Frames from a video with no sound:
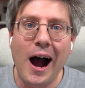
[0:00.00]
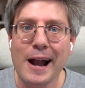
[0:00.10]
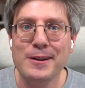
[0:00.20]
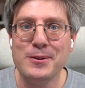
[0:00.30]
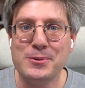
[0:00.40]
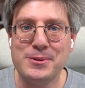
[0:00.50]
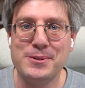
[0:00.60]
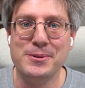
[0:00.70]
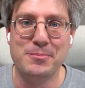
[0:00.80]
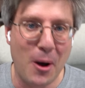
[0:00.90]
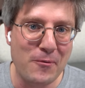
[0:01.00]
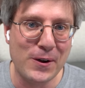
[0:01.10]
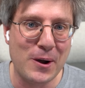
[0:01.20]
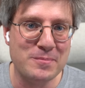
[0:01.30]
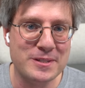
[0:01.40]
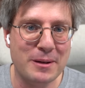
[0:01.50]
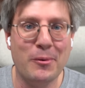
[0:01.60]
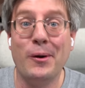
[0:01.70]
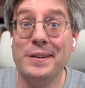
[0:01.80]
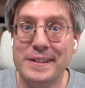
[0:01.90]
Hallo YouTube und willkommen zu
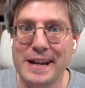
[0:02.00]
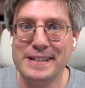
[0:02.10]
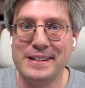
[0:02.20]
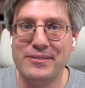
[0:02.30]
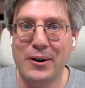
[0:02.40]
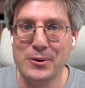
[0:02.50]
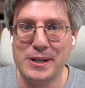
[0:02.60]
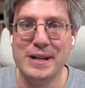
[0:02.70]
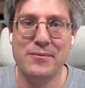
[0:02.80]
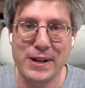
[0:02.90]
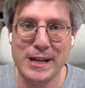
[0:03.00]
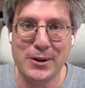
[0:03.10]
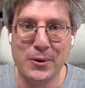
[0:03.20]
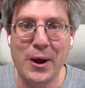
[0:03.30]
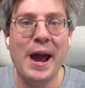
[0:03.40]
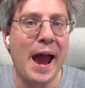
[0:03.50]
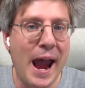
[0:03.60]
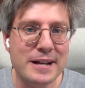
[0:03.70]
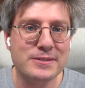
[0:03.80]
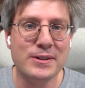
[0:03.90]
einem neuen Technikfault hier Video.
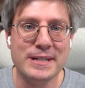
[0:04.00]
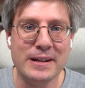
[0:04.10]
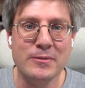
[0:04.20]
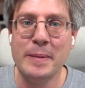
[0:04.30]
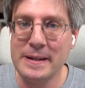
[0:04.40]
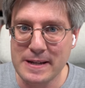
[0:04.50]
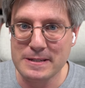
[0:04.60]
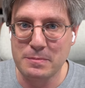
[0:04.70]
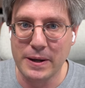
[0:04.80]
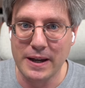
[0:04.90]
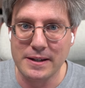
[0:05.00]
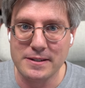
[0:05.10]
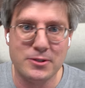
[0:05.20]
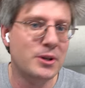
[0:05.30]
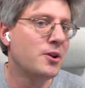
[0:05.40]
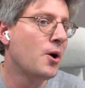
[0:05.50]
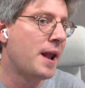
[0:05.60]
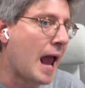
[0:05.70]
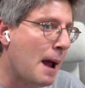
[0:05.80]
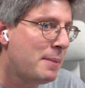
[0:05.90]
Es wird Zeit für meinen Testbericht zu den neuen
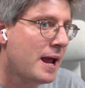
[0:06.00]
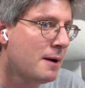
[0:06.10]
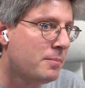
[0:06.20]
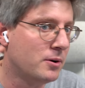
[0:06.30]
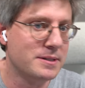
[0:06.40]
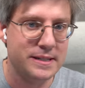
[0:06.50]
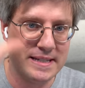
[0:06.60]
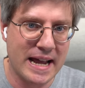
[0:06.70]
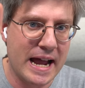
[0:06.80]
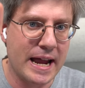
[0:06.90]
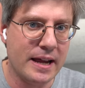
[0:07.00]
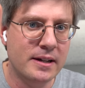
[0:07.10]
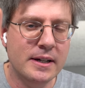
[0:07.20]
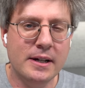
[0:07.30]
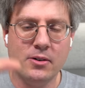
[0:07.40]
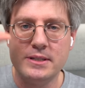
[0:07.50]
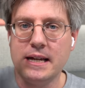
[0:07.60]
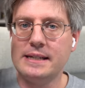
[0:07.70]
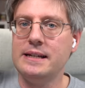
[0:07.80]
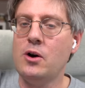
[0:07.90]
Apple AirPods 3. Und
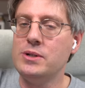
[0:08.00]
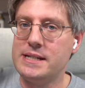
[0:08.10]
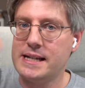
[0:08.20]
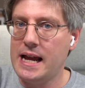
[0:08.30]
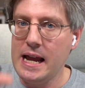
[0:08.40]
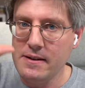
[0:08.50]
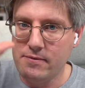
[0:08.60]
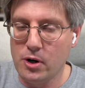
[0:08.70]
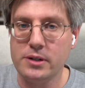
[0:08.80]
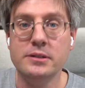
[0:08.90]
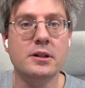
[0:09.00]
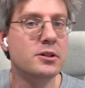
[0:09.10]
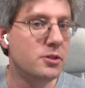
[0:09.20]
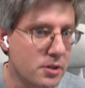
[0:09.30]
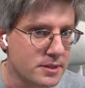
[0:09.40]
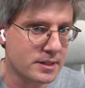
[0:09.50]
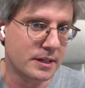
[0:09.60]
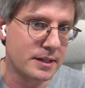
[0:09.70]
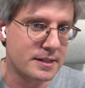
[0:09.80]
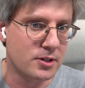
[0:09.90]
seit genau drei Wochen nutze
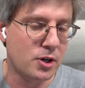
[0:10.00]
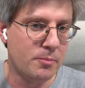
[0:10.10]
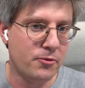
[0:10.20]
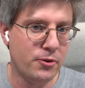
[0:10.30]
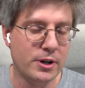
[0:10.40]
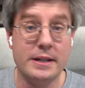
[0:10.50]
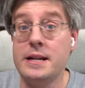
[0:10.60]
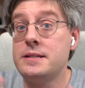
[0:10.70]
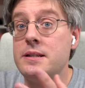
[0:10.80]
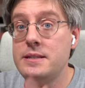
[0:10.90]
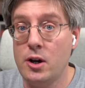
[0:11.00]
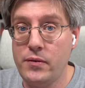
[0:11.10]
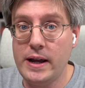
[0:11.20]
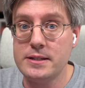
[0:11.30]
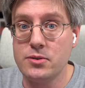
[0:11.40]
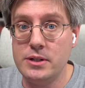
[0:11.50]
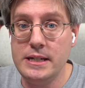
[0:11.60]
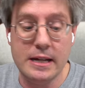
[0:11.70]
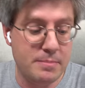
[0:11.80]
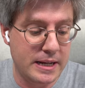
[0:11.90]
ich diese Kopfhörer, teste sie auf Herz und
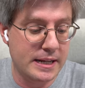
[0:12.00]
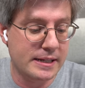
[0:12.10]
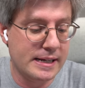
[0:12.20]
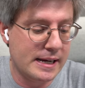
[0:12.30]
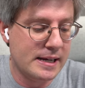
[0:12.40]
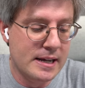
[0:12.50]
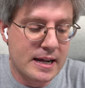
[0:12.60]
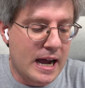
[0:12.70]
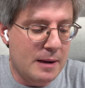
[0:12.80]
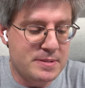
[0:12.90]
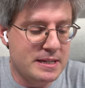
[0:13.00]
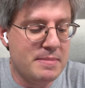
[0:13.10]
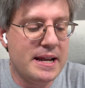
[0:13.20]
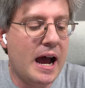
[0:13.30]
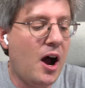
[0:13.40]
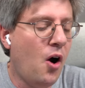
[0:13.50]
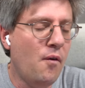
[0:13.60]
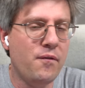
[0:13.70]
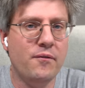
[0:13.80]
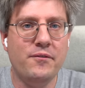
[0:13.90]
Nieren, bin hingegangen, habe sie mit
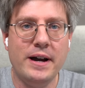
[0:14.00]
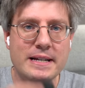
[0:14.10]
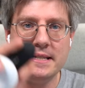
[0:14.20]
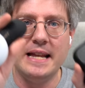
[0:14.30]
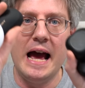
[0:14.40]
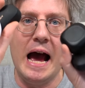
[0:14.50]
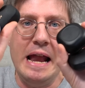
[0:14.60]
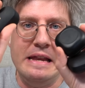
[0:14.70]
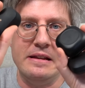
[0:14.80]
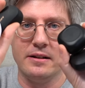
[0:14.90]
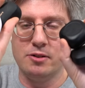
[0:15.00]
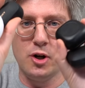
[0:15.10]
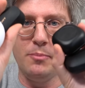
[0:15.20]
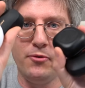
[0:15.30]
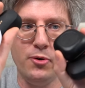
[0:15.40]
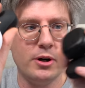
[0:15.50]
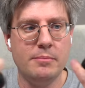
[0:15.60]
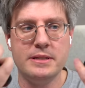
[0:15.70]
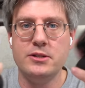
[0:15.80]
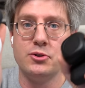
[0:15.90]
haufenweisen anderen
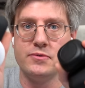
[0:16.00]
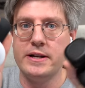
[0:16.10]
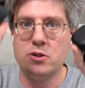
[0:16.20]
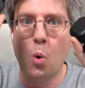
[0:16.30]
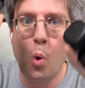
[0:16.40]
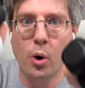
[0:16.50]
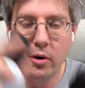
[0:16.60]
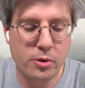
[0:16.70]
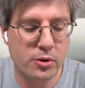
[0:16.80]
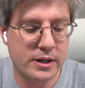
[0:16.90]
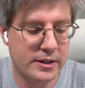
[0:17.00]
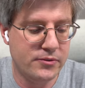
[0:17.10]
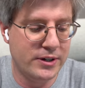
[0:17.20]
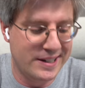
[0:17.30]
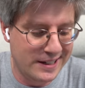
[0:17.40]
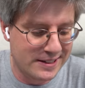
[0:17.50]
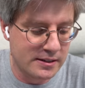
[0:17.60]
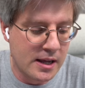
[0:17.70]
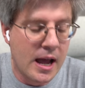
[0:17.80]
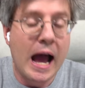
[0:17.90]
Kopfhörern bzw. Ohrhörern
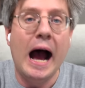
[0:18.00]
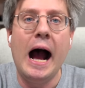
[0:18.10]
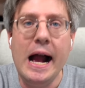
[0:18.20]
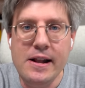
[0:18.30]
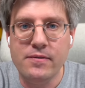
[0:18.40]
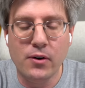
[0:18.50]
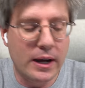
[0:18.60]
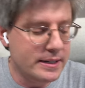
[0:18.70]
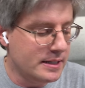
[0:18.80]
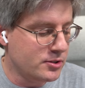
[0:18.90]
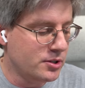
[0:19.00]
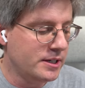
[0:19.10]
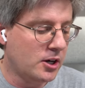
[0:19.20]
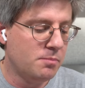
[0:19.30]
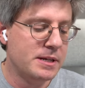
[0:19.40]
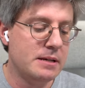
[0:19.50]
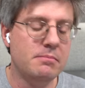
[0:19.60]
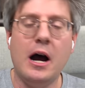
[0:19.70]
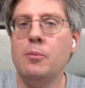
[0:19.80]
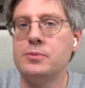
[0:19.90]
verglichen. Allen voran natürlich auch mit
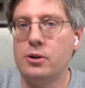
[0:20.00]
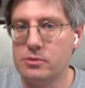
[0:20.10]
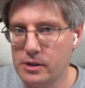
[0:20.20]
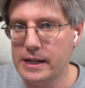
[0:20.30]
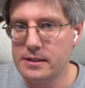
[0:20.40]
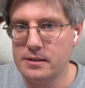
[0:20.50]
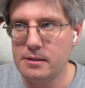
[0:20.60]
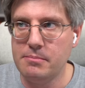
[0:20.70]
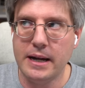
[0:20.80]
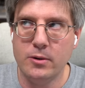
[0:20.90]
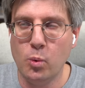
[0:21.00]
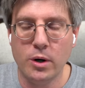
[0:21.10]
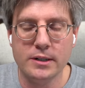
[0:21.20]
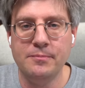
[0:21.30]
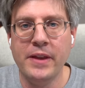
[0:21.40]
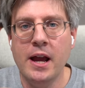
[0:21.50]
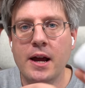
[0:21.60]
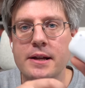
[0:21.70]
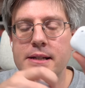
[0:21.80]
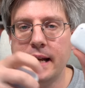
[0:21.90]
dem Hauptkonkurrenten in meinen Ohren,
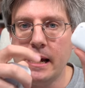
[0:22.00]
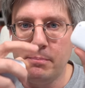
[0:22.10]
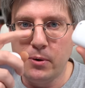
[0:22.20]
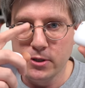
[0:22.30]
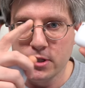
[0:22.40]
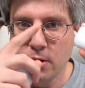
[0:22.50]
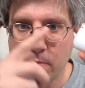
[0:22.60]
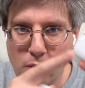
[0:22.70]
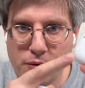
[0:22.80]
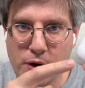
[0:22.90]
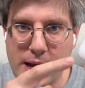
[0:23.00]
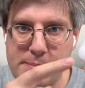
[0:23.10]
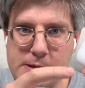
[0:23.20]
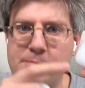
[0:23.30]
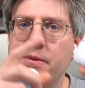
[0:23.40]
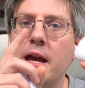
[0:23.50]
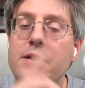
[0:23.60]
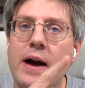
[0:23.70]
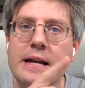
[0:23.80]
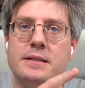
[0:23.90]
den AirPods Pro von Apple.
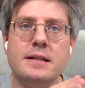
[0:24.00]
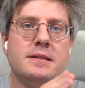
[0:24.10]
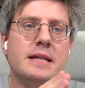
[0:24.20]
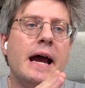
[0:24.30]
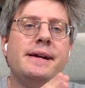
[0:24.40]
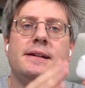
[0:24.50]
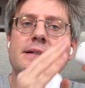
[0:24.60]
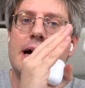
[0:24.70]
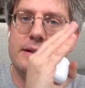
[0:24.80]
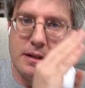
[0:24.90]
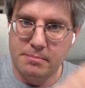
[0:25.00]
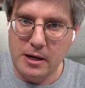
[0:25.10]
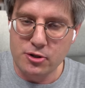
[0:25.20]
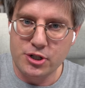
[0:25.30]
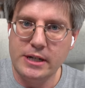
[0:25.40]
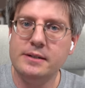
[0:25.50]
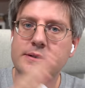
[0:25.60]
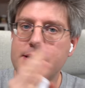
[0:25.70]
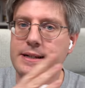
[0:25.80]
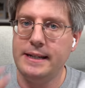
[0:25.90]
Ich weiß, das ist eigentlich eine andere Baustelle,
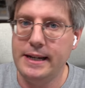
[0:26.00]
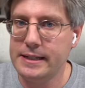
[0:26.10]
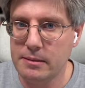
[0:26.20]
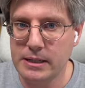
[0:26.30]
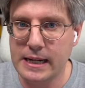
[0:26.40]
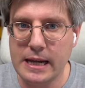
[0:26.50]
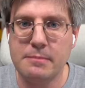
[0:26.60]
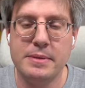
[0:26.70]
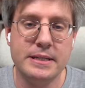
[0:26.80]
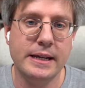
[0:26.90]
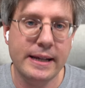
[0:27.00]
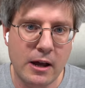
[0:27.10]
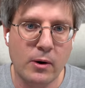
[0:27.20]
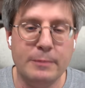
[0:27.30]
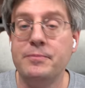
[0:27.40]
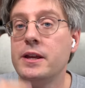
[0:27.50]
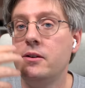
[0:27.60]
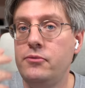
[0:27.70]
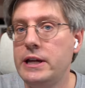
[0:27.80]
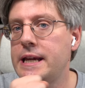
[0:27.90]
das erkläre ich aber gleich ein bisschen genauer.
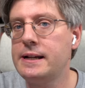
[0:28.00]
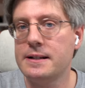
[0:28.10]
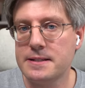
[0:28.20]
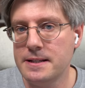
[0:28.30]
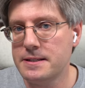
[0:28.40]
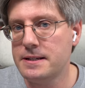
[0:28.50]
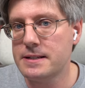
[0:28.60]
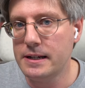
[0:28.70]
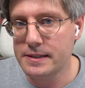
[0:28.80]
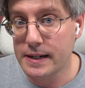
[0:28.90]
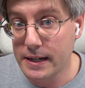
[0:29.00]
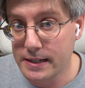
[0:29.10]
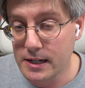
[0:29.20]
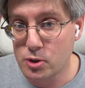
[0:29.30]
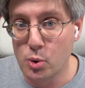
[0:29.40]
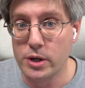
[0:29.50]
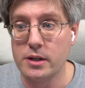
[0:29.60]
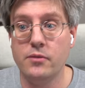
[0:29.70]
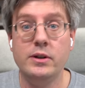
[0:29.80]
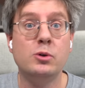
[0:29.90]
Wir gehen das Ganze jetzt gleich der Reihe nach
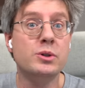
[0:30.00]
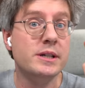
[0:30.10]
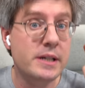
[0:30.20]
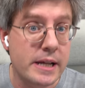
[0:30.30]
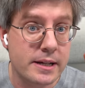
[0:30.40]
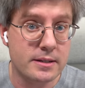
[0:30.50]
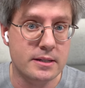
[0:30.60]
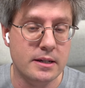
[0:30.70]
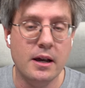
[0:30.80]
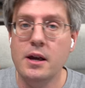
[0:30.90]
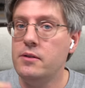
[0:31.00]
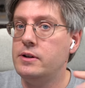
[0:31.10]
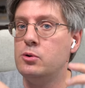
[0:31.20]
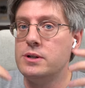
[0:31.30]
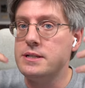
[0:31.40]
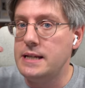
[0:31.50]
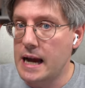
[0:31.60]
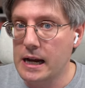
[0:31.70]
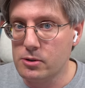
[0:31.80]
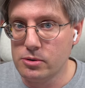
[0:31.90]
durch. Wie gut klingen sie? Wie gut ist
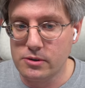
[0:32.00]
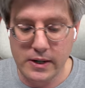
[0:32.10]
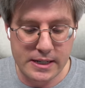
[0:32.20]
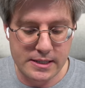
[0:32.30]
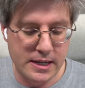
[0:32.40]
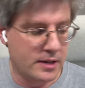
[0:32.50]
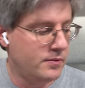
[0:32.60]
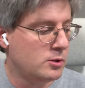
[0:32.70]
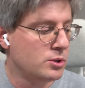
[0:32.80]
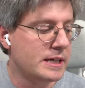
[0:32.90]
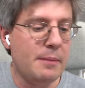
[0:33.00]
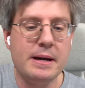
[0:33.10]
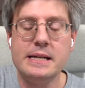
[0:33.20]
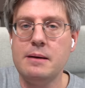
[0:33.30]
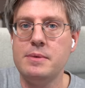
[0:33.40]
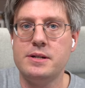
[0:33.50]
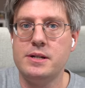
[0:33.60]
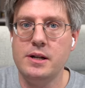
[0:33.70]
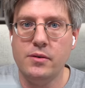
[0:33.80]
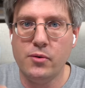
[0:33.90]
die Akkuqualität? Wie gut kann man damit
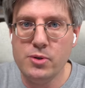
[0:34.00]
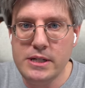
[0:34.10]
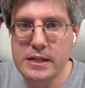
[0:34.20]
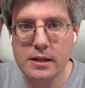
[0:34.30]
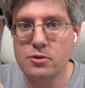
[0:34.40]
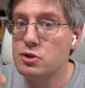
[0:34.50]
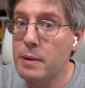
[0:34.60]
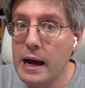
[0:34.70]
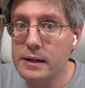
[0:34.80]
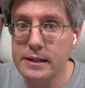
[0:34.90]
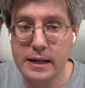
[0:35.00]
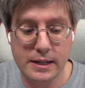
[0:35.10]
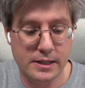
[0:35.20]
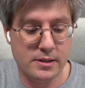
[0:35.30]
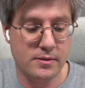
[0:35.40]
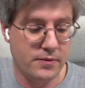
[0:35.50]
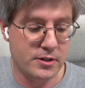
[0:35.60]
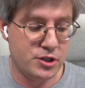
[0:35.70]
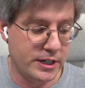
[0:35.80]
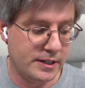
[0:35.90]
telefonieren und Sprachnachrichten
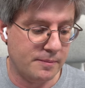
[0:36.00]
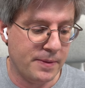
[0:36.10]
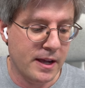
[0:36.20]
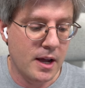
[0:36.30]
verschicken?